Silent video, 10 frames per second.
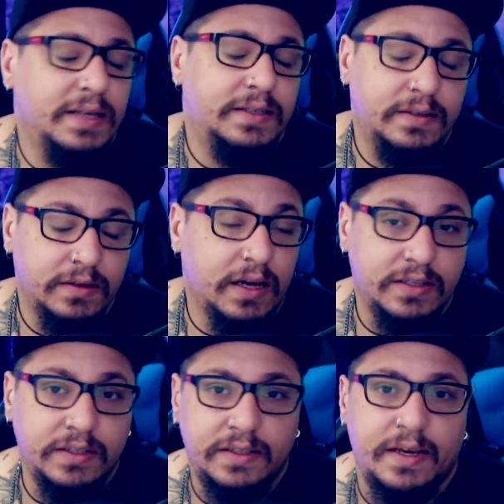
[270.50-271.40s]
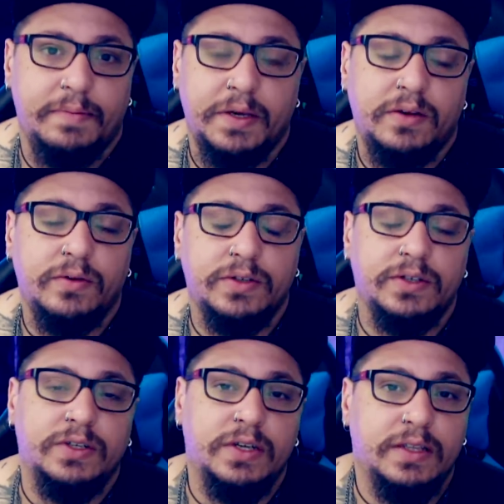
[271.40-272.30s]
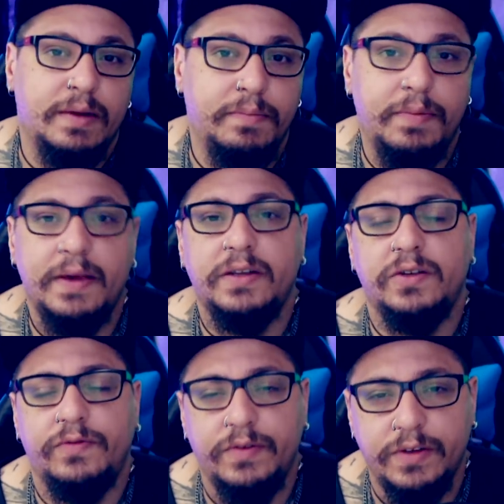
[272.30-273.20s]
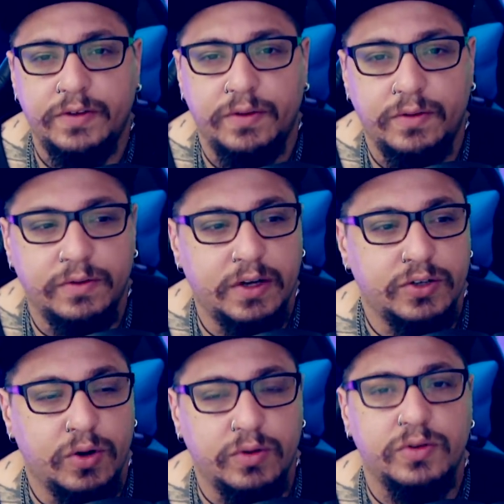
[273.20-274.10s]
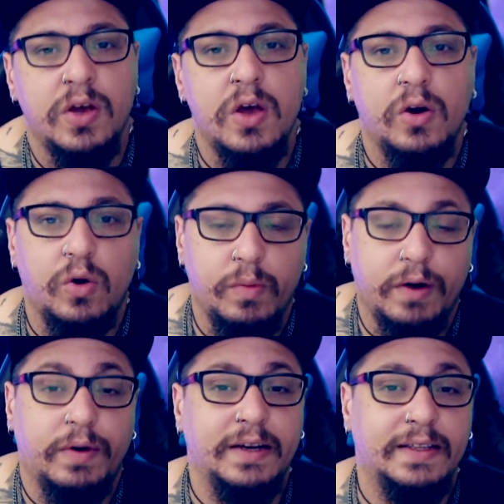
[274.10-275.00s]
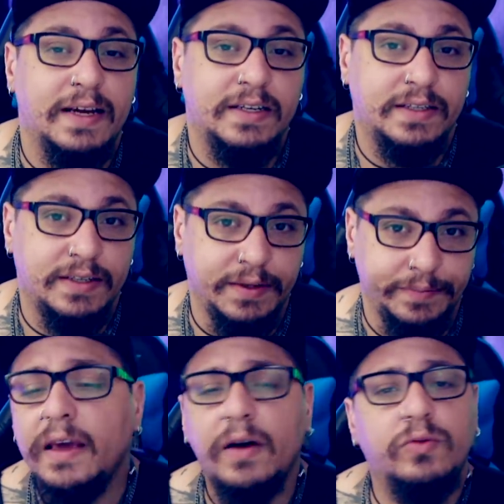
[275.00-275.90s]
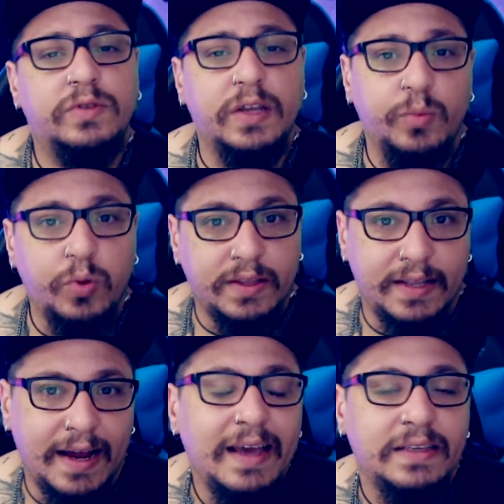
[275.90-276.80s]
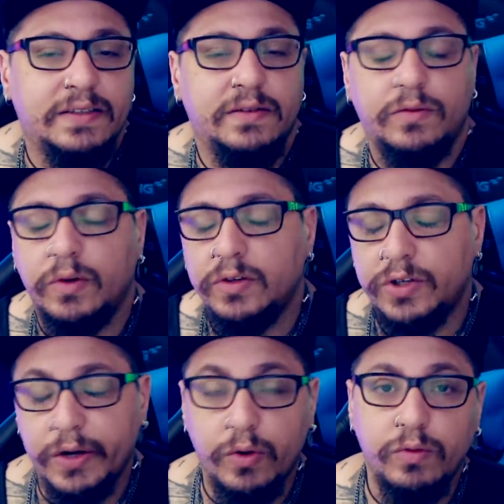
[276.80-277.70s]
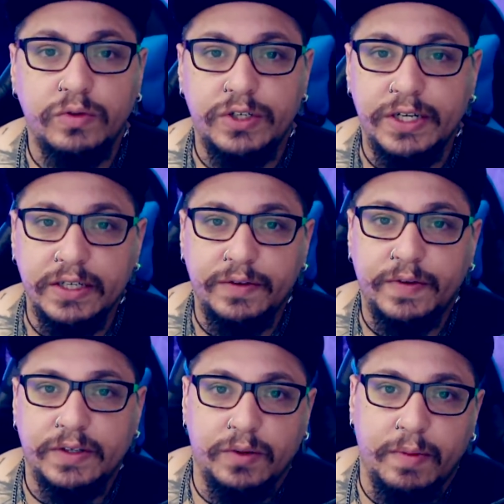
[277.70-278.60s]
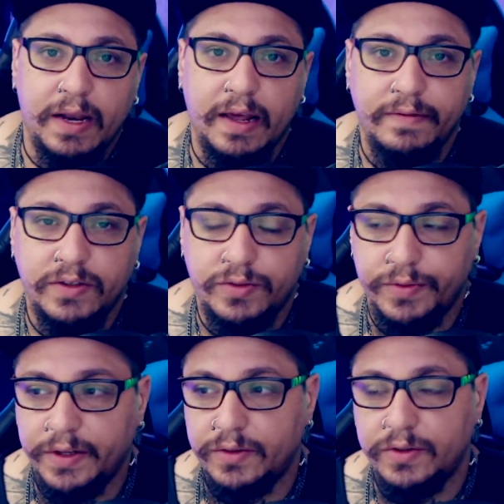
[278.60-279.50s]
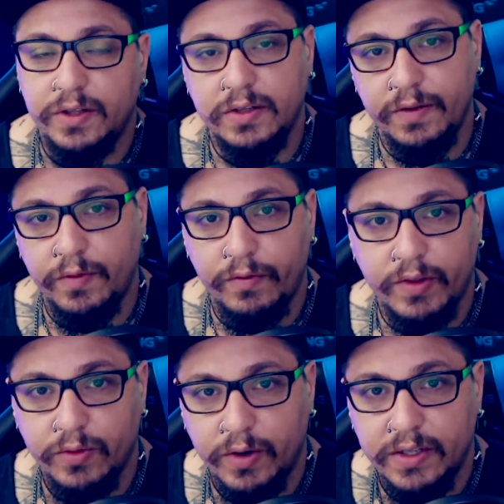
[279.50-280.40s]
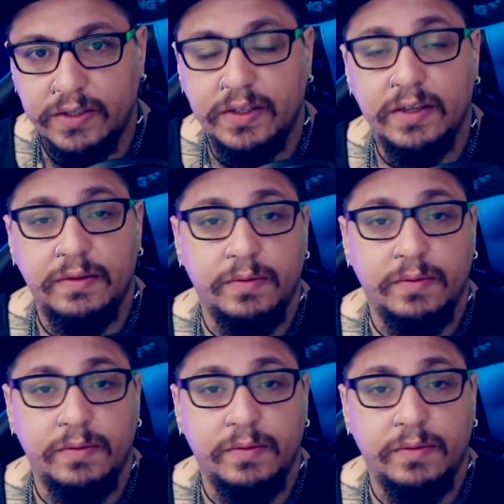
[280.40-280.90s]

Mas a gente sabe que hoje em dia tá bem difícil encontrar jogos com uma qualidade assim. E há um tempo atrás, quando chegou um dia de fazer uma live stream dos desenvolvedores de,